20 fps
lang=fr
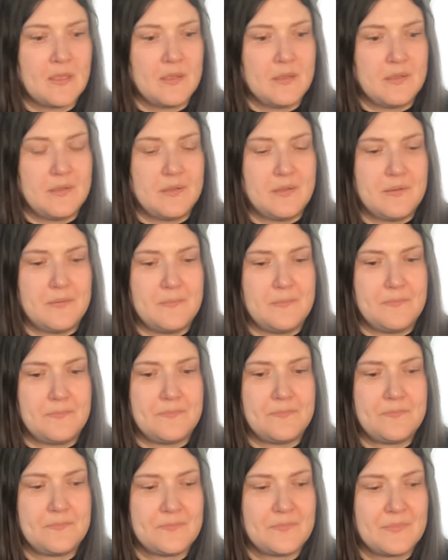Euh,
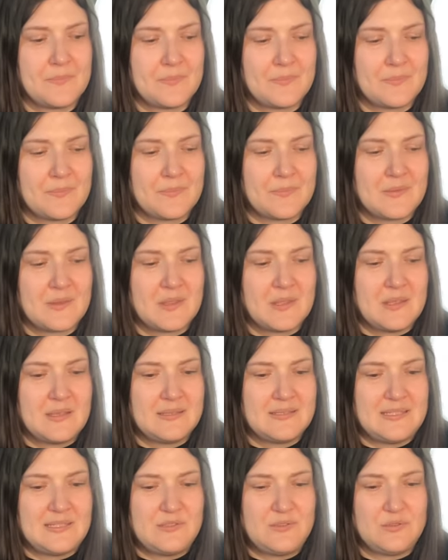
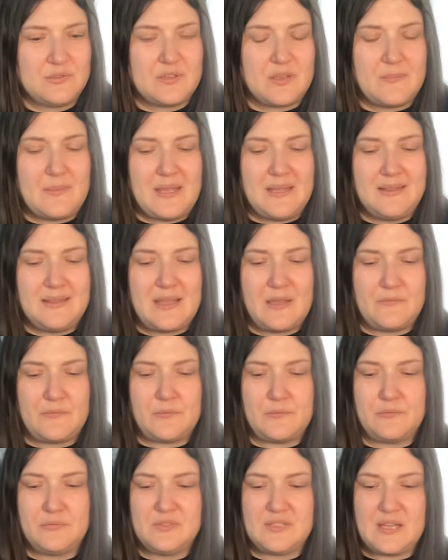sais-tu que maintenant,
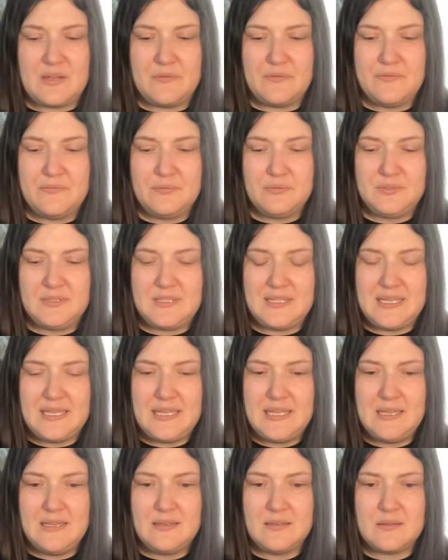vous vous en
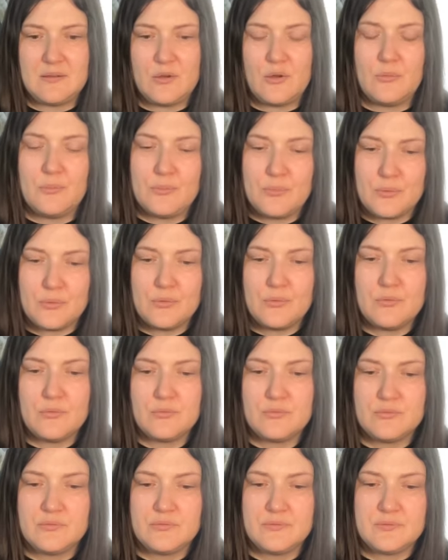foutez un peu ou
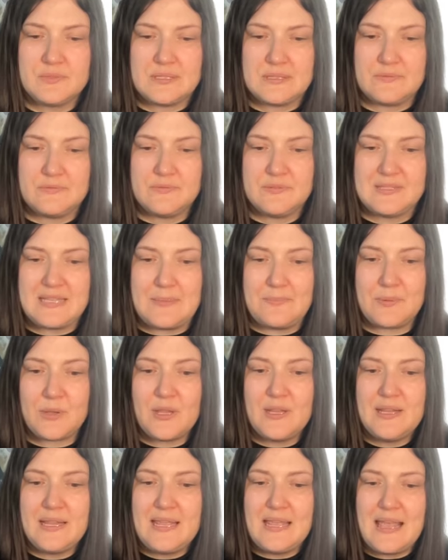vous, vous
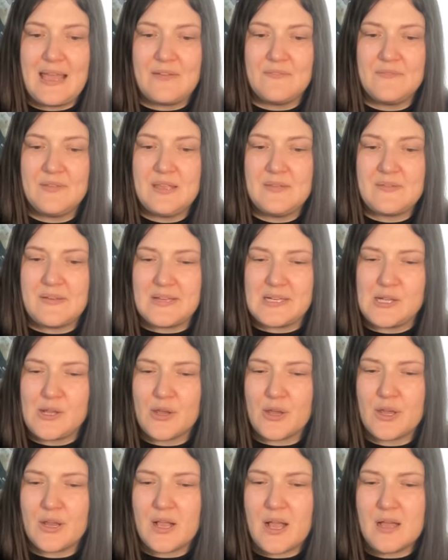apprenez à vivre avec
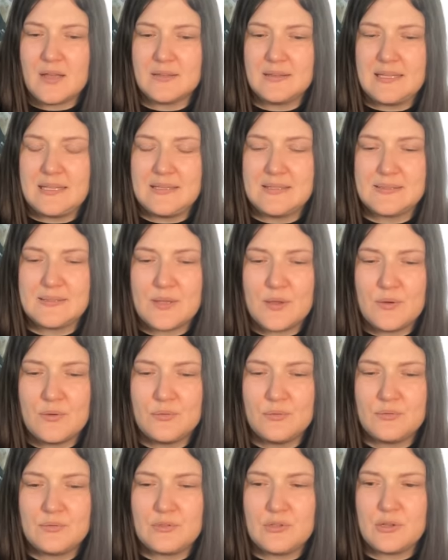le regard des
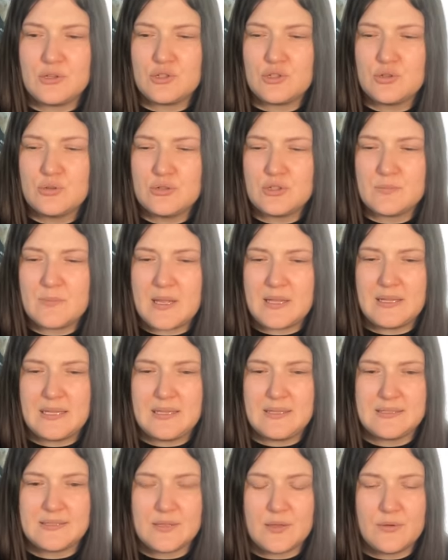autres, le jugement
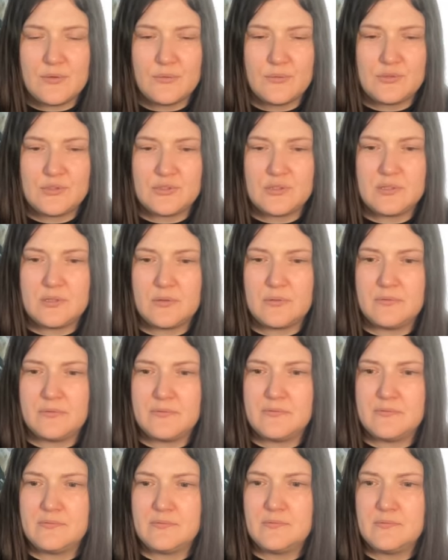des autres, que
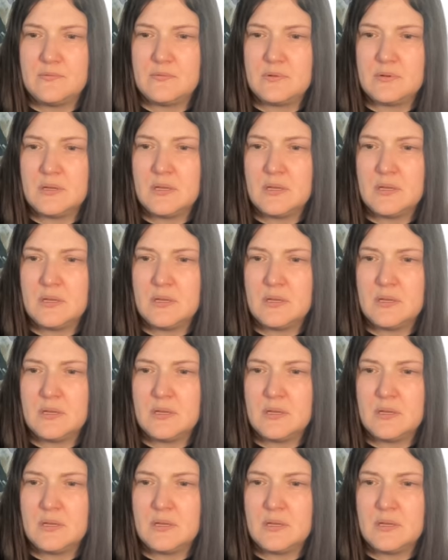vous,